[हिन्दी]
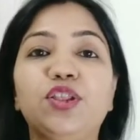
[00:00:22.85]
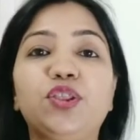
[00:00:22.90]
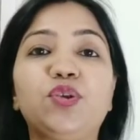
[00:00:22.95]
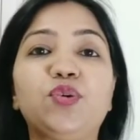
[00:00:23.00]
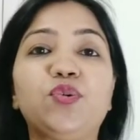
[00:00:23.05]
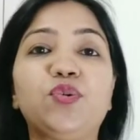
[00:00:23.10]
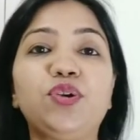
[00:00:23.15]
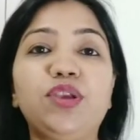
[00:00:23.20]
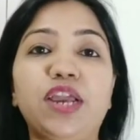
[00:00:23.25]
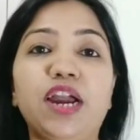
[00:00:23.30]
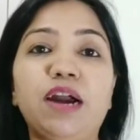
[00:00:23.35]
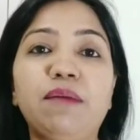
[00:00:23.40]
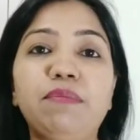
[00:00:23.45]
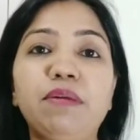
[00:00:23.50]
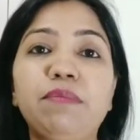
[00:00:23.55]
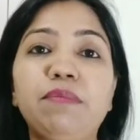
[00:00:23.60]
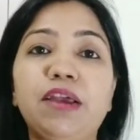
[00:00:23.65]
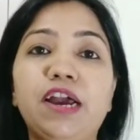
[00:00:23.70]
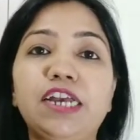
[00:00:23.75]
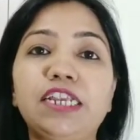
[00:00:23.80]
तो यहाँ
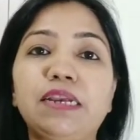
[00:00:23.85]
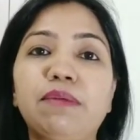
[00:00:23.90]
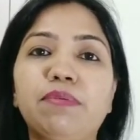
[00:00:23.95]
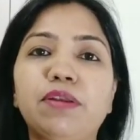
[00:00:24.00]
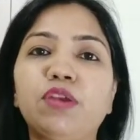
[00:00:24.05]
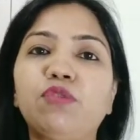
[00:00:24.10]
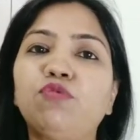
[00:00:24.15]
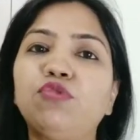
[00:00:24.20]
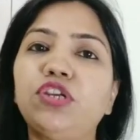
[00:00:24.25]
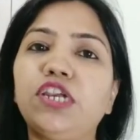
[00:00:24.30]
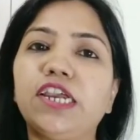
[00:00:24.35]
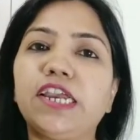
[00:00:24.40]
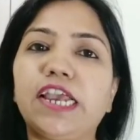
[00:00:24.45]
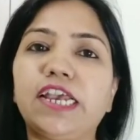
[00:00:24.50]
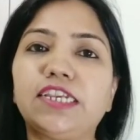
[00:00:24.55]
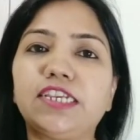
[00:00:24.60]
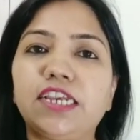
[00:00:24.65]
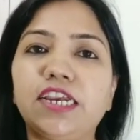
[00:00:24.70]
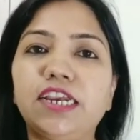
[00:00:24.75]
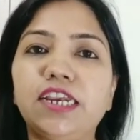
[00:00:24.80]
पे मैं आज आप लोग कुछ एक
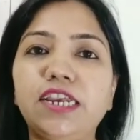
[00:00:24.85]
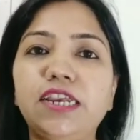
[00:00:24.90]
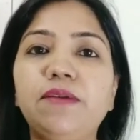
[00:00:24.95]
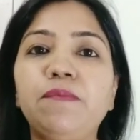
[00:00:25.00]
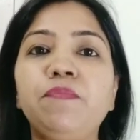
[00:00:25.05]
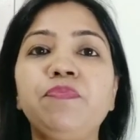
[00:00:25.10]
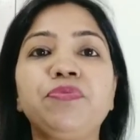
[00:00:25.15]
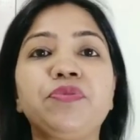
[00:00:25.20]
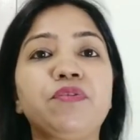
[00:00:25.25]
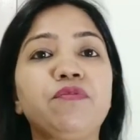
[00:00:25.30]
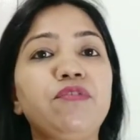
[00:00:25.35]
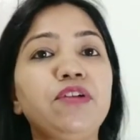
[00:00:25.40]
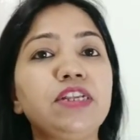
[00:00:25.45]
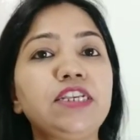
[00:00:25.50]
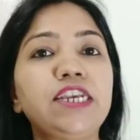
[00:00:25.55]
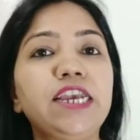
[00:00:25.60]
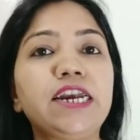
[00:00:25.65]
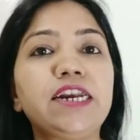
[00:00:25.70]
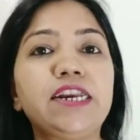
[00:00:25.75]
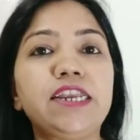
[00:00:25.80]
ऐसा ही फिर
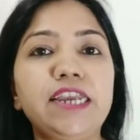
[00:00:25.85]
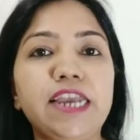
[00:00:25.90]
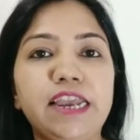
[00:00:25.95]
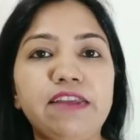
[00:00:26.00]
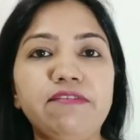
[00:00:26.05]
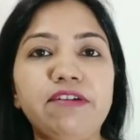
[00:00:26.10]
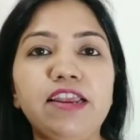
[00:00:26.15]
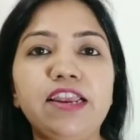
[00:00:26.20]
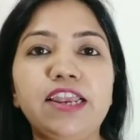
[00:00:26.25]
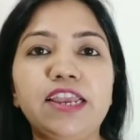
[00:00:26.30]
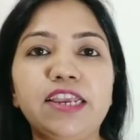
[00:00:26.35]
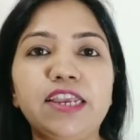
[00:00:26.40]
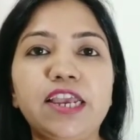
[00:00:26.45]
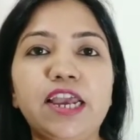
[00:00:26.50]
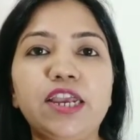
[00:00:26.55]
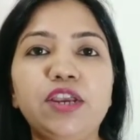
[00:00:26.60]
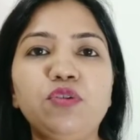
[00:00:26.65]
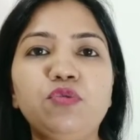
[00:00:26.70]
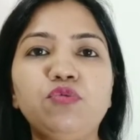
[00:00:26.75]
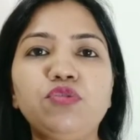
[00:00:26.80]
से एक डीआईवाई लेके
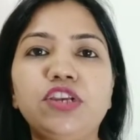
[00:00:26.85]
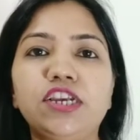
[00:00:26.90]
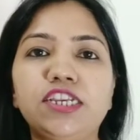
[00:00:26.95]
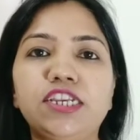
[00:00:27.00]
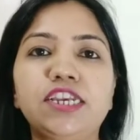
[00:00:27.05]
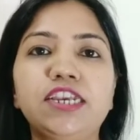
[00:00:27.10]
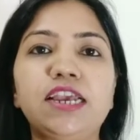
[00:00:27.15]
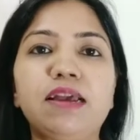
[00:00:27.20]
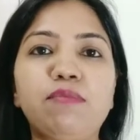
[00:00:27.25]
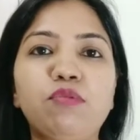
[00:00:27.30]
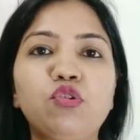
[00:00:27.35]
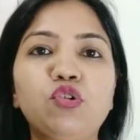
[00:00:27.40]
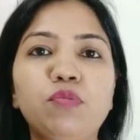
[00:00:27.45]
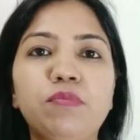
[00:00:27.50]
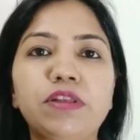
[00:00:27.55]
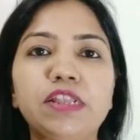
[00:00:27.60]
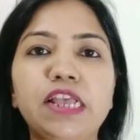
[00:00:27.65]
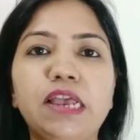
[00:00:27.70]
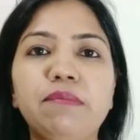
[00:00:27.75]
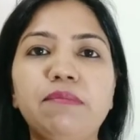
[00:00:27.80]
आई हूँ जैसे कि आप लोग को
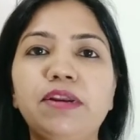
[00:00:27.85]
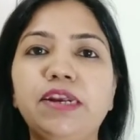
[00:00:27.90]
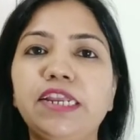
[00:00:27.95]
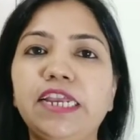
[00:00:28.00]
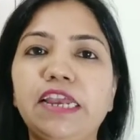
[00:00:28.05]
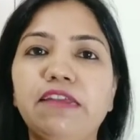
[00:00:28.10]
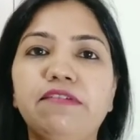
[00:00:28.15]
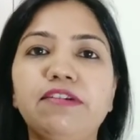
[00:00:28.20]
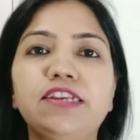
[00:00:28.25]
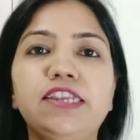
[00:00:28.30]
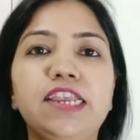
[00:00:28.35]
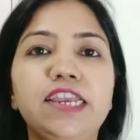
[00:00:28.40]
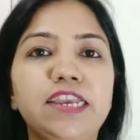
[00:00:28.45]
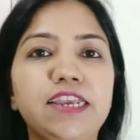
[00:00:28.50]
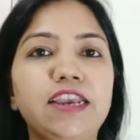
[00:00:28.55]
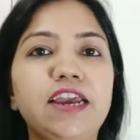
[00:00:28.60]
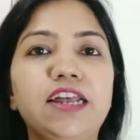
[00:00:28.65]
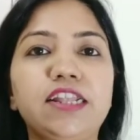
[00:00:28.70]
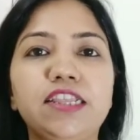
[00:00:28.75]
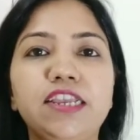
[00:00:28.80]
पता है मैं डीआईवाई
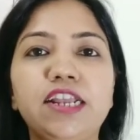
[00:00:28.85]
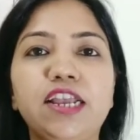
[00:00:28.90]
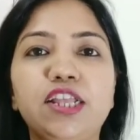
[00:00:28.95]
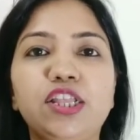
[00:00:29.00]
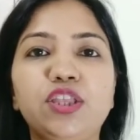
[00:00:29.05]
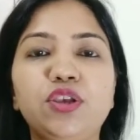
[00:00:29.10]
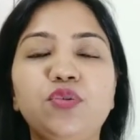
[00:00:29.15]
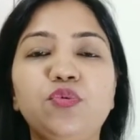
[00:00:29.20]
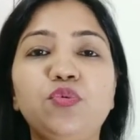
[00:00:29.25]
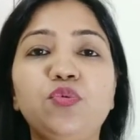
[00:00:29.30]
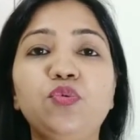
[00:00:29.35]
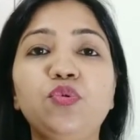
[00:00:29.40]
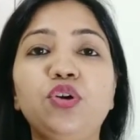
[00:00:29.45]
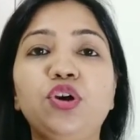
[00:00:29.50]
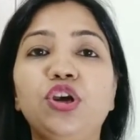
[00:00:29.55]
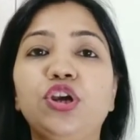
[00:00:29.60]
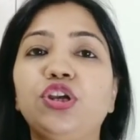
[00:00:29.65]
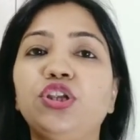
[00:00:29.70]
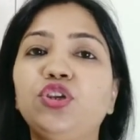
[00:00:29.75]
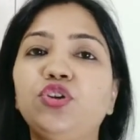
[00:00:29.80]
लेके आती रहती हूँ
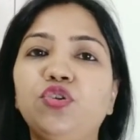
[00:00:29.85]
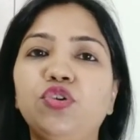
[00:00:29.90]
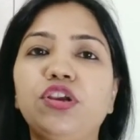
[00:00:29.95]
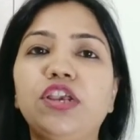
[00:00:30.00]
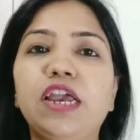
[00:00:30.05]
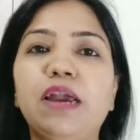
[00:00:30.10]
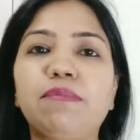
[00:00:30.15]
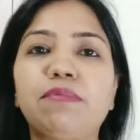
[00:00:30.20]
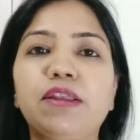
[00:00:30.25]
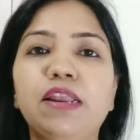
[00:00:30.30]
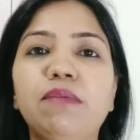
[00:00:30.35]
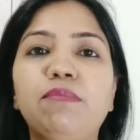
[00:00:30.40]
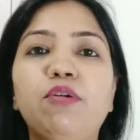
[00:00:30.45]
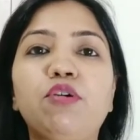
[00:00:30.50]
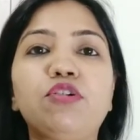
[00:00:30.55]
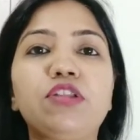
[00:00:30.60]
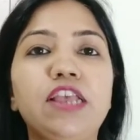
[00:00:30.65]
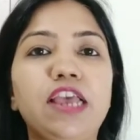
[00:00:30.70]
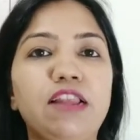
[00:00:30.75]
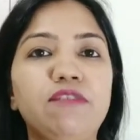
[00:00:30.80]
जो कि आप आपके लिए
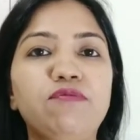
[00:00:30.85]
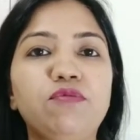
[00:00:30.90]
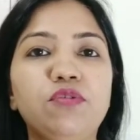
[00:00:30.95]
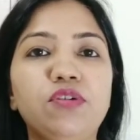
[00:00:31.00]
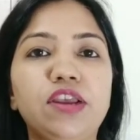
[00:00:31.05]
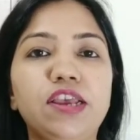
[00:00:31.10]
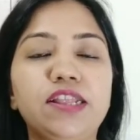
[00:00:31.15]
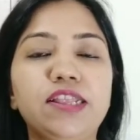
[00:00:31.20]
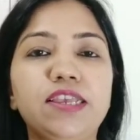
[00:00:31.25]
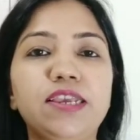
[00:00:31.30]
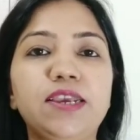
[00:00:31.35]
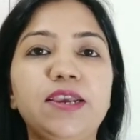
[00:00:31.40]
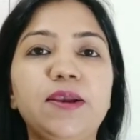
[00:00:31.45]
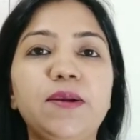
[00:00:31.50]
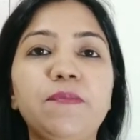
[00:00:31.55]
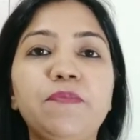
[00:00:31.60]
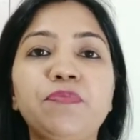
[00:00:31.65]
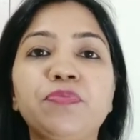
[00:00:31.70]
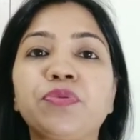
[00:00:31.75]
बहुत हेल्पफुल रहते हैं